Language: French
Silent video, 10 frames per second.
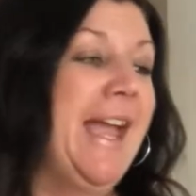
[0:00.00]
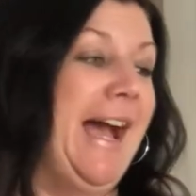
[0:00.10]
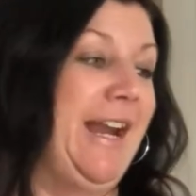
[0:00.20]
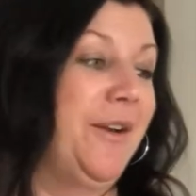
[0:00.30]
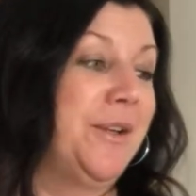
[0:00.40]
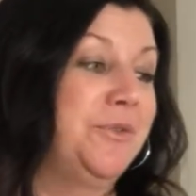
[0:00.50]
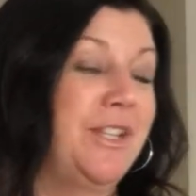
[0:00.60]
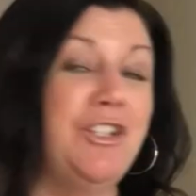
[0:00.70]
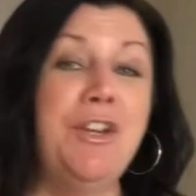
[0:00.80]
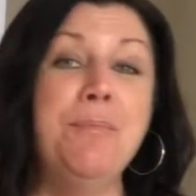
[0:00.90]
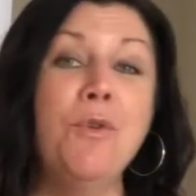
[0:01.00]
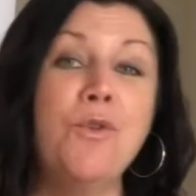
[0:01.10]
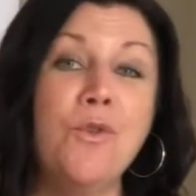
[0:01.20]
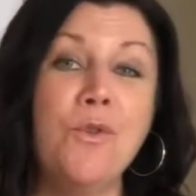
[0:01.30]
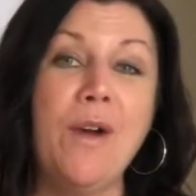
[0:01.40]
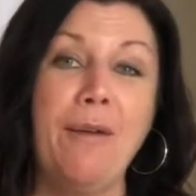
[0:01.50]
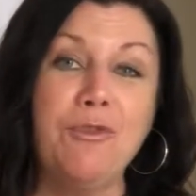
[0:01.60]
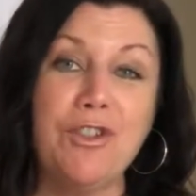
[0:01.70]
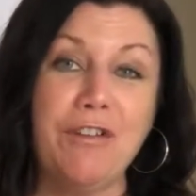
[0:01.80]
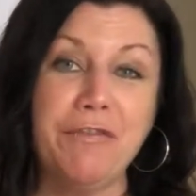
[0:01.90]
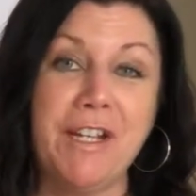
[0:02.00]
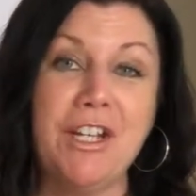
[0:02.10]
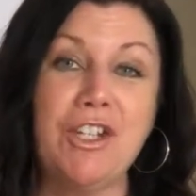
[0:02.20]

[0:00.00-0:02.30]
Alors écoutez, j'ai beaucoup à vous offrir,